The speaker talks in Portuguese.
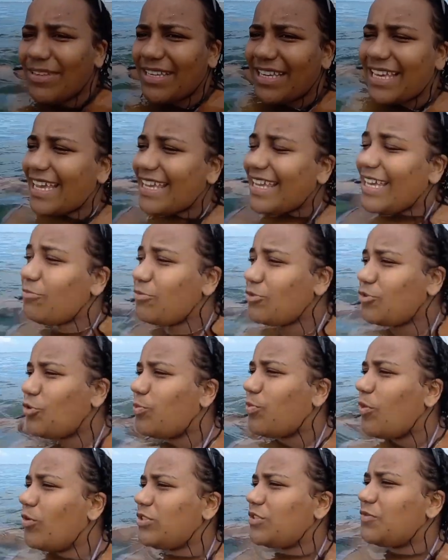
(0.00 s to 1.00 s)
Que aqui é muito
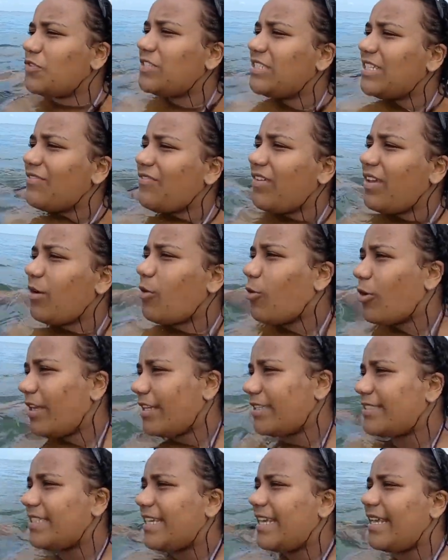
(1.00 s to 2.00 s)
bom se você vir
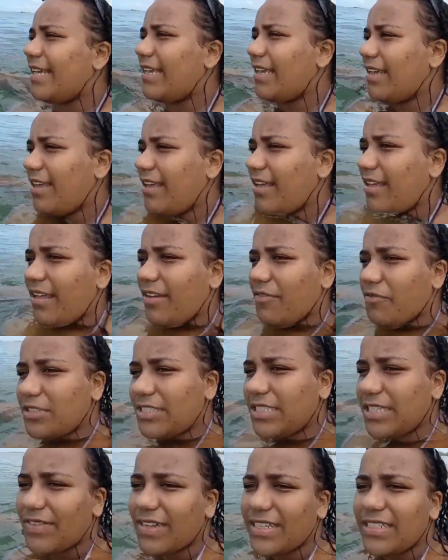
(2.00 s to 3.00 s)
conhecer
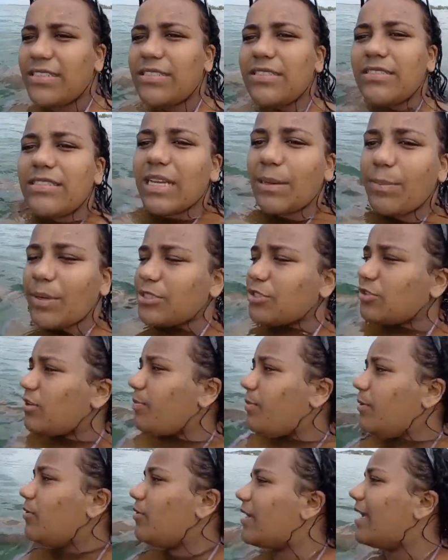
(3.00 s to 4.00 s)
você vai se apaixonar
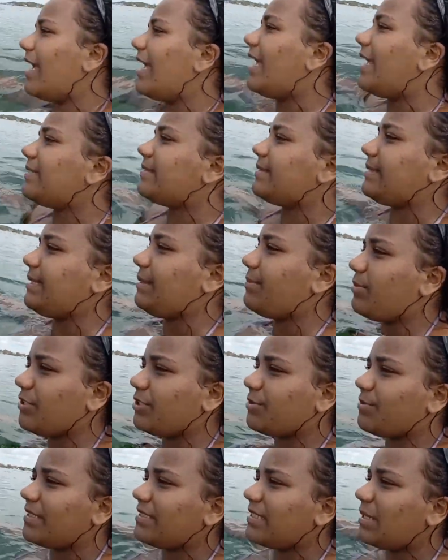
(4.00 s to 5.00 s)
pelo lugar. É
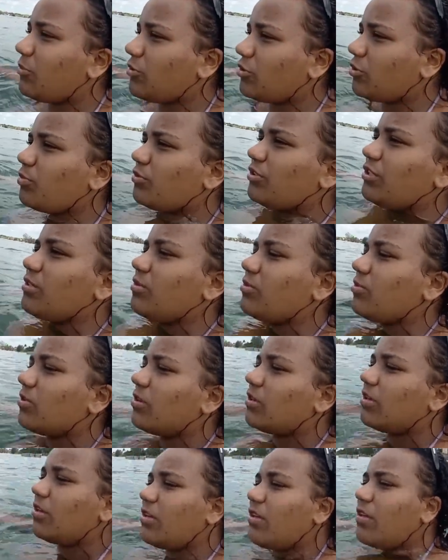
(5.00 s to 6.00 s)
simples, mas é muito bonito.
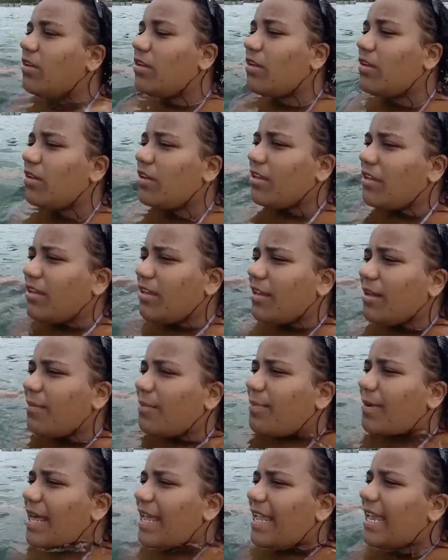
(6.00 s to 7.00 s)
Praia Linda.
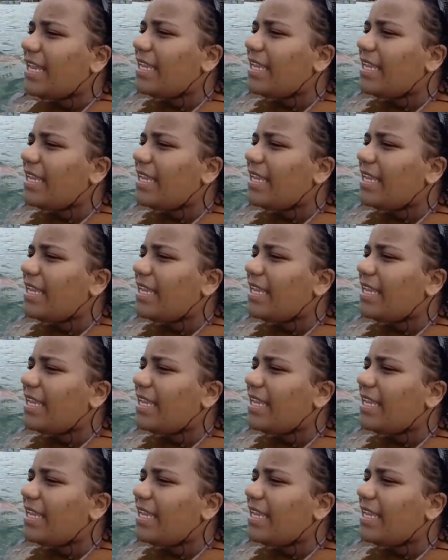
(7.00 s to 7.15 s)
Praia